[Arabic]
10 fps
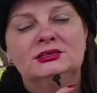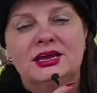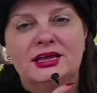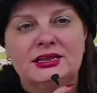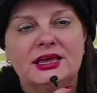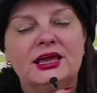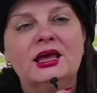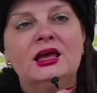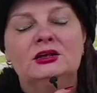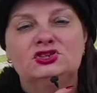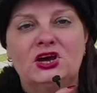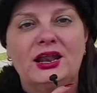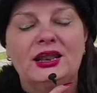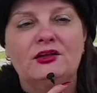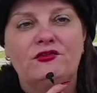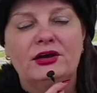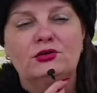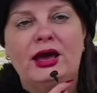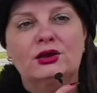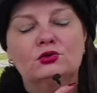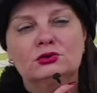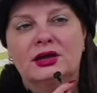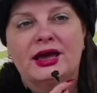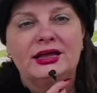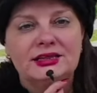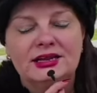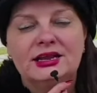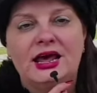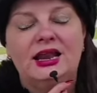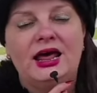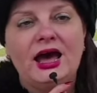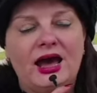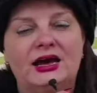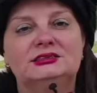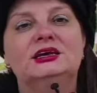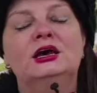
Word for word: ثانيه ان شاء الله الفاينل حيكون غدا الاحد